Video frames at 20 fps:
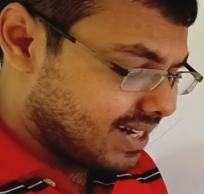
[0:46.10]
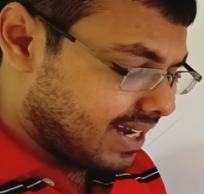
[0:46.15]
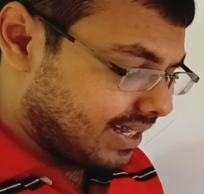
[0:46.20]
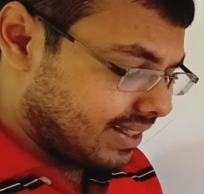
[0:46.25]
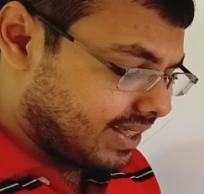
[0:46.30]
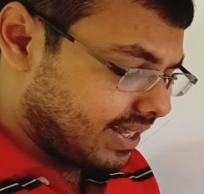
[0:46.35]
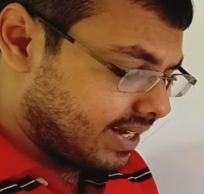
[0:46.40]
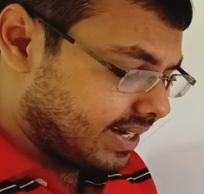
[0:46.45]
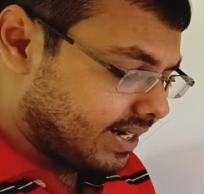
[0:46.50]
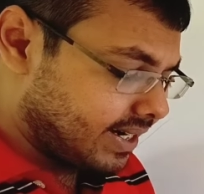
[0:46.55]

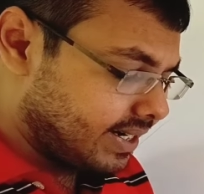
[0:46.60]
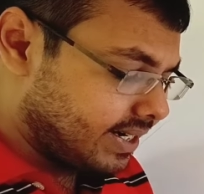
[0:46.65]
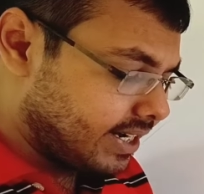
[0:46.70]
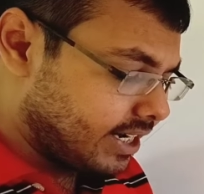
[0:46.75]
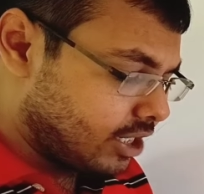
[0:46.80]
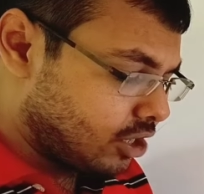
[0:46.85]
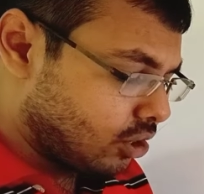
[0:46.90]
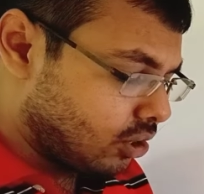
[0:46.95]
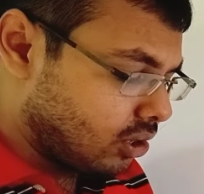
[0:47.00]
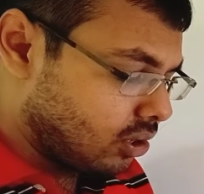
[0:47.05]
যাতে
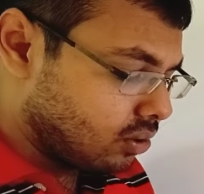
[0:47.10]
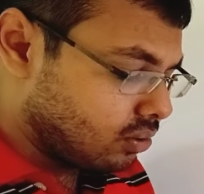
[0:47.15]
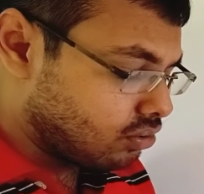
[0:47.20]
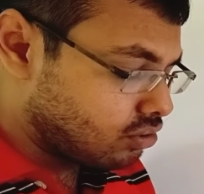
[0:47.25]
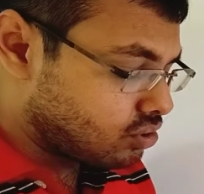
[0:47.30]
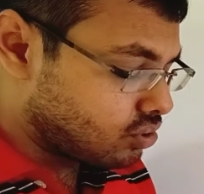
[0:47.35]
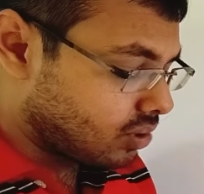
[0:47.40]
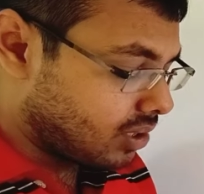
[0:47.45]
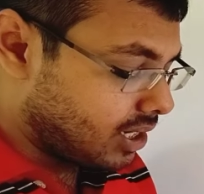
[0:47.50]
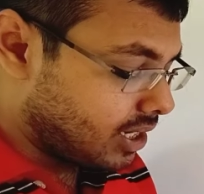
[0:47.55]
ডেটল ও
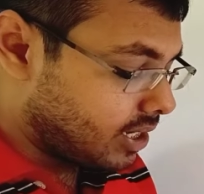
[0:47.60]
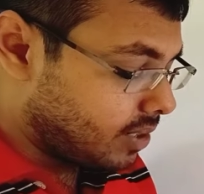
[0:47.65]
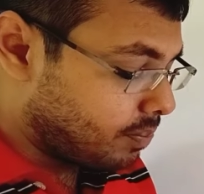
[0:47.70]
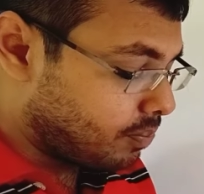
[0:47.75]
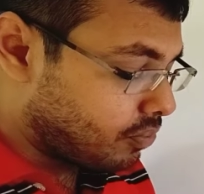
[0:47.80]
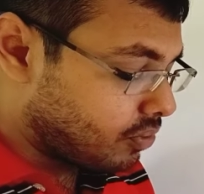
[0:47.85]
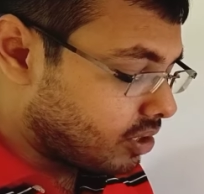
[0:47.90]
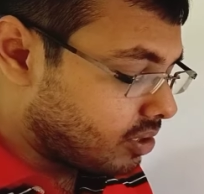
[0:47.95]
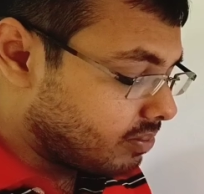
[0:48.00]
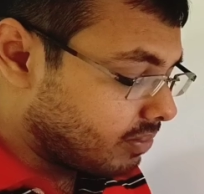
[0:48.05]
জলের
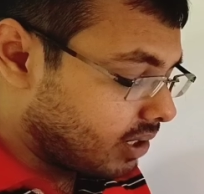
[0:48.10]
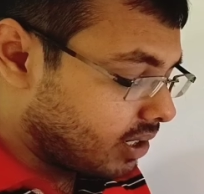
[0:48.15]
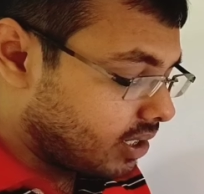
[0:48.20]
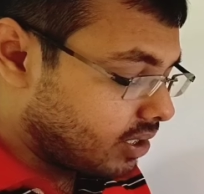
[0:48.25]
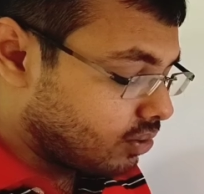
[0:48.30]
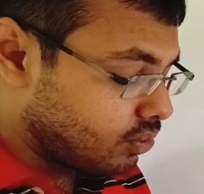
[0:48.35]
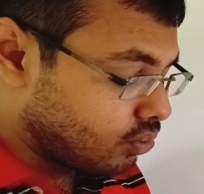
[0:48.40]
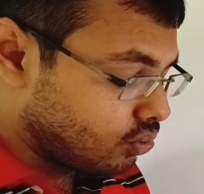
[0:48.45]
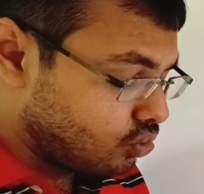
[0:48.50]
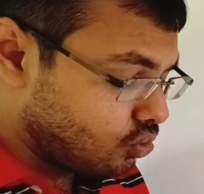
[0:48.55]

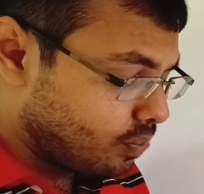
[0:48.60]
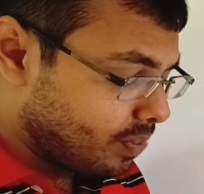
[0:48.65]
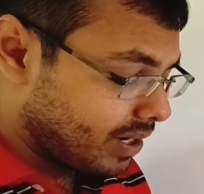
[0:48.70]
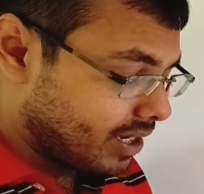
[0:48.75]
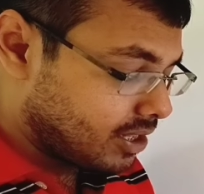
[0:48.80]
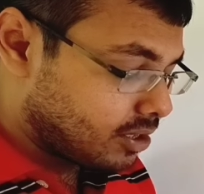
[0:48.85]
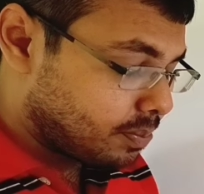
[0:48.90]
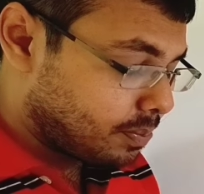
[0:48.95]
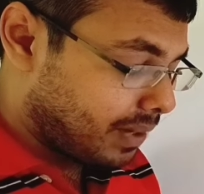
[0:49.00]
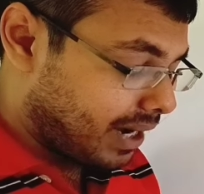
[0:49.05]
পরিমাণের
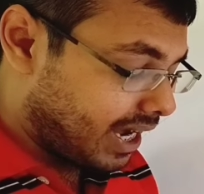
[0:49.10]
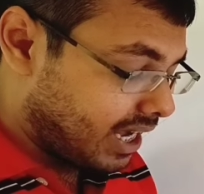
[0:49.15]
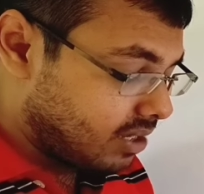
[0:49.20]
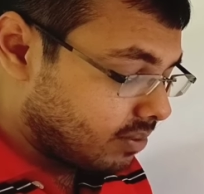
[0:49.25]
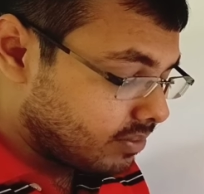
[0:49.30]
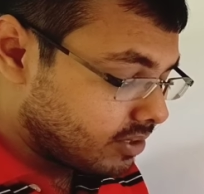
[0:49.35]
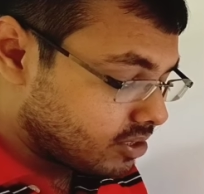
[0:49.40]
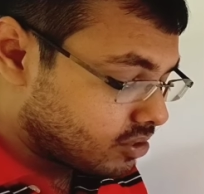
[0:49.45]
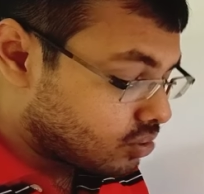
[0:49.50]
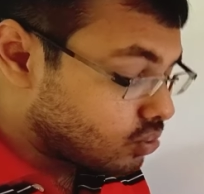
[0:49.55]
অনুপাত
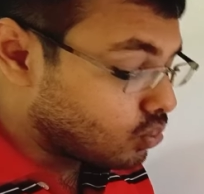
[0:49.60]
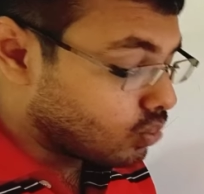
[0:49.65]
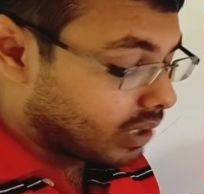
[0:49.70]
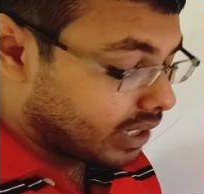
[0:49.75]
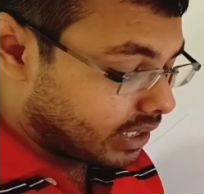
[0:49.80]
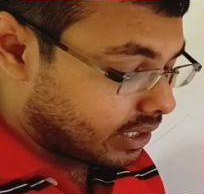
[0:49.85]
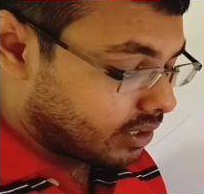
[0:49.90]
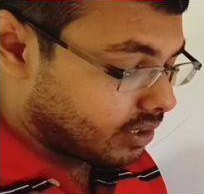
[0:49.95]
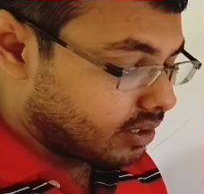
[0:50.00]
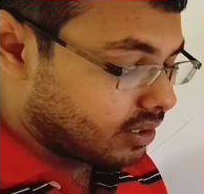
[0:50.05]
ফাইভ ইস টু
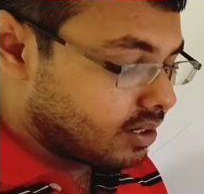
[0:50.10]
ওয়ান